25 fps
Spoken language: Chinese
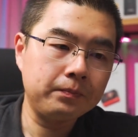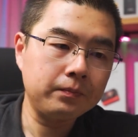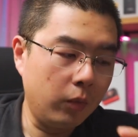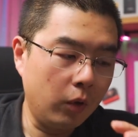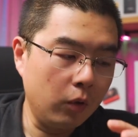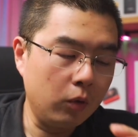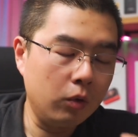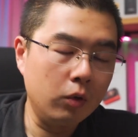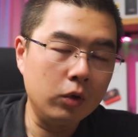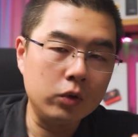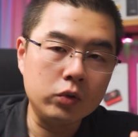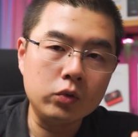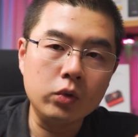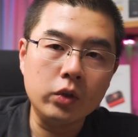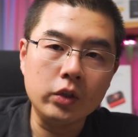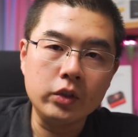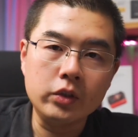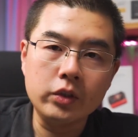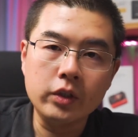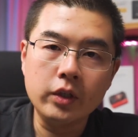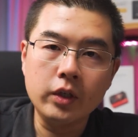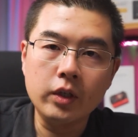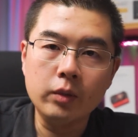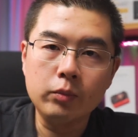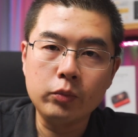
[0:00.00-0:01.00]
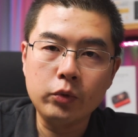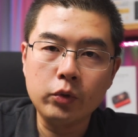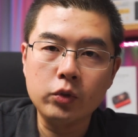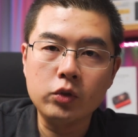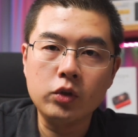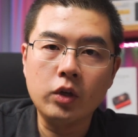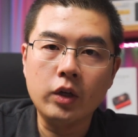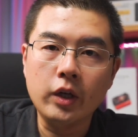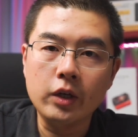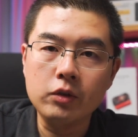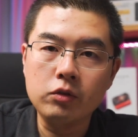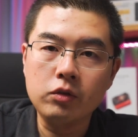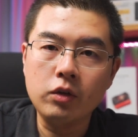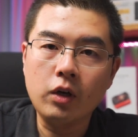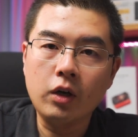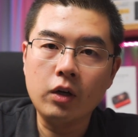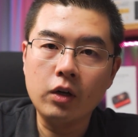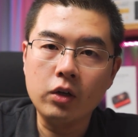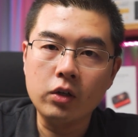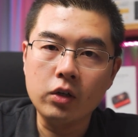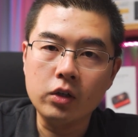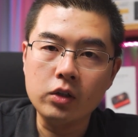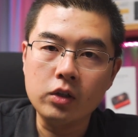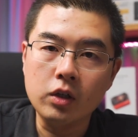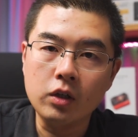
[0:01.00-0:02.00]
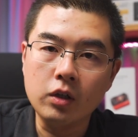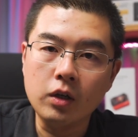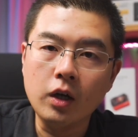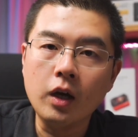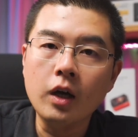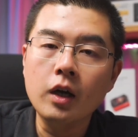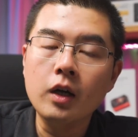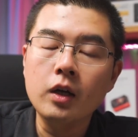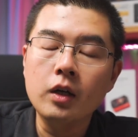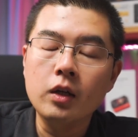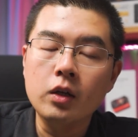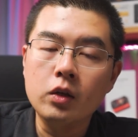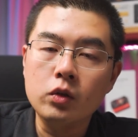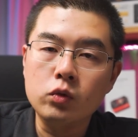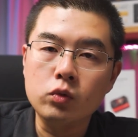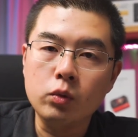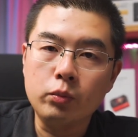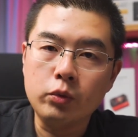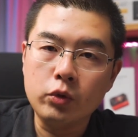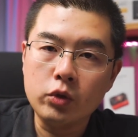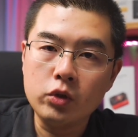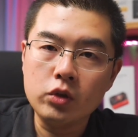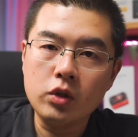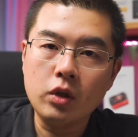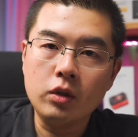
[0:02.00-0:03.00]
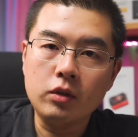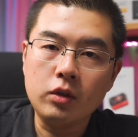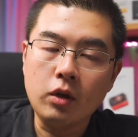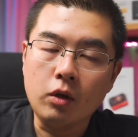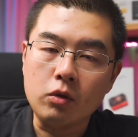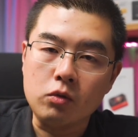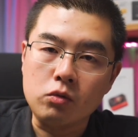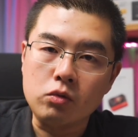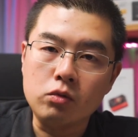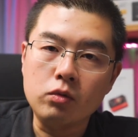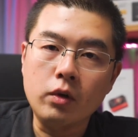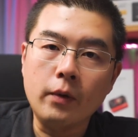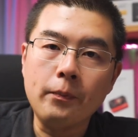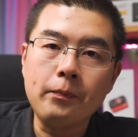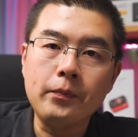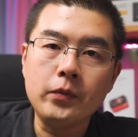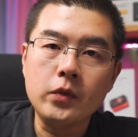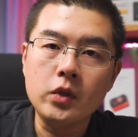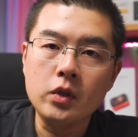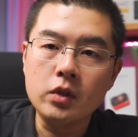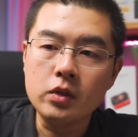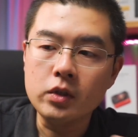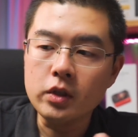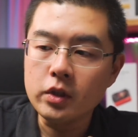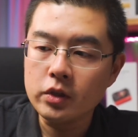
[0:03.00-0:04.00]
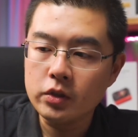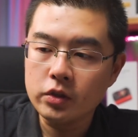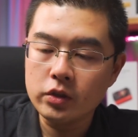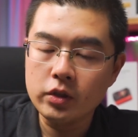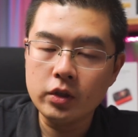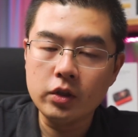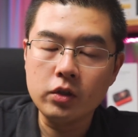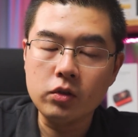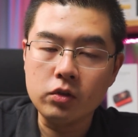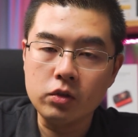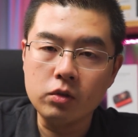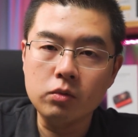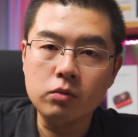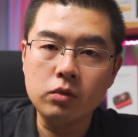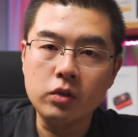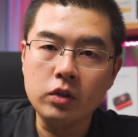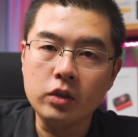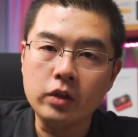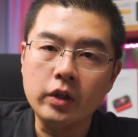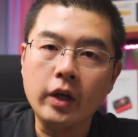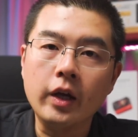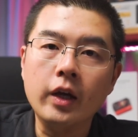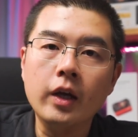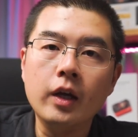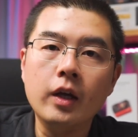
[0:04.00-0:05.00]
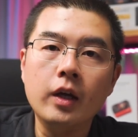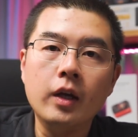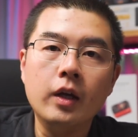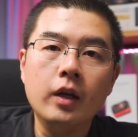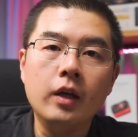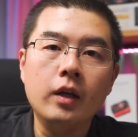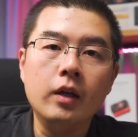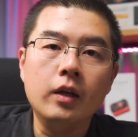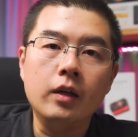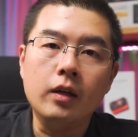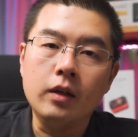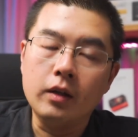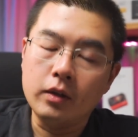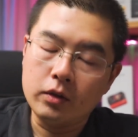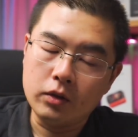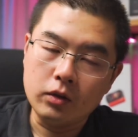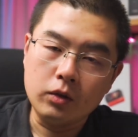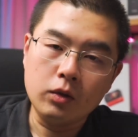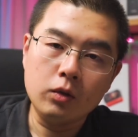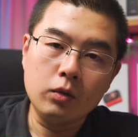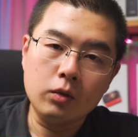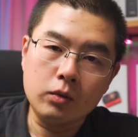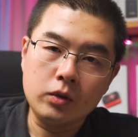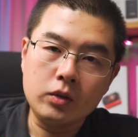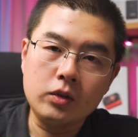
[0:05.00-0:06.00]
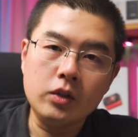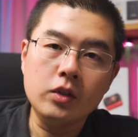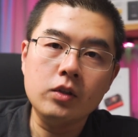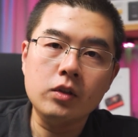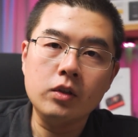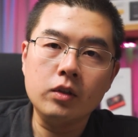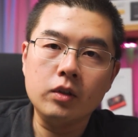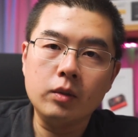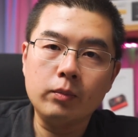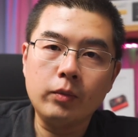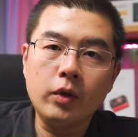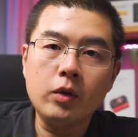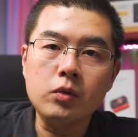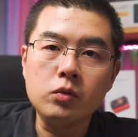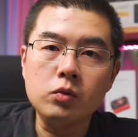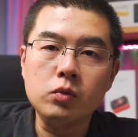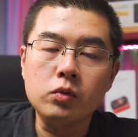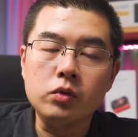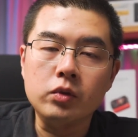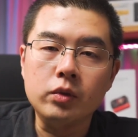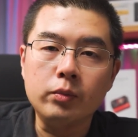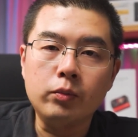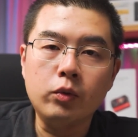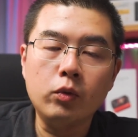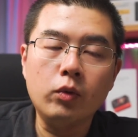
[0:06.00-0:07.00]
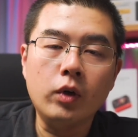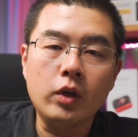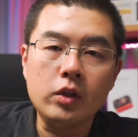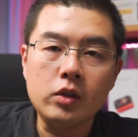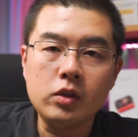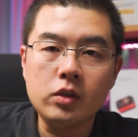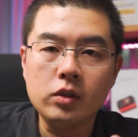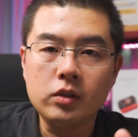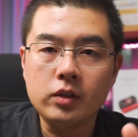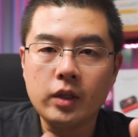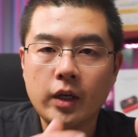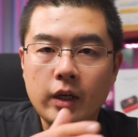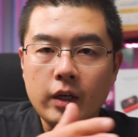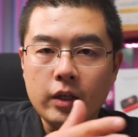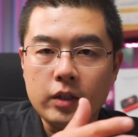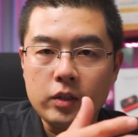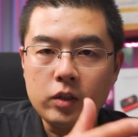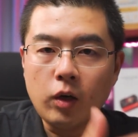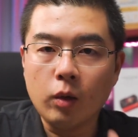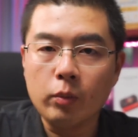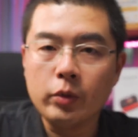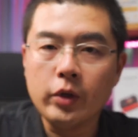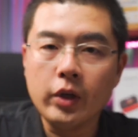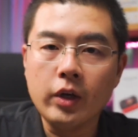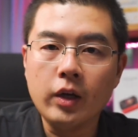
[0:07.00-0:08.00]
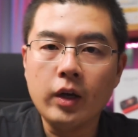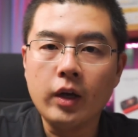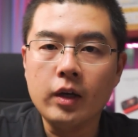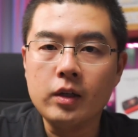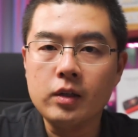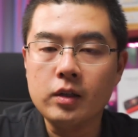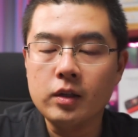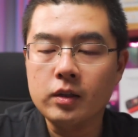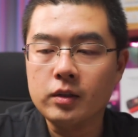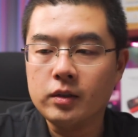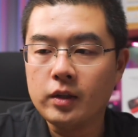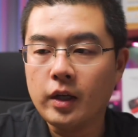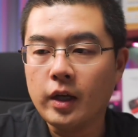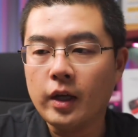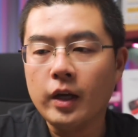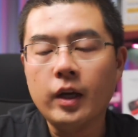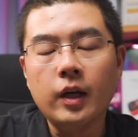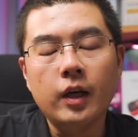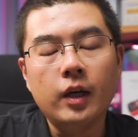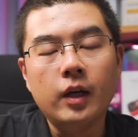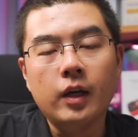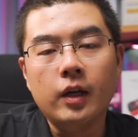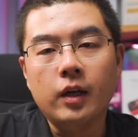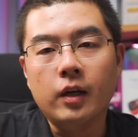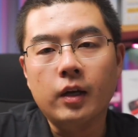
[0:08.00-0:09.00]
包括做一些 PureShot HDR 合成啊，做 PureShot 导出啊，这些使用体验，能够真正的帮助你，不管是在照片还是在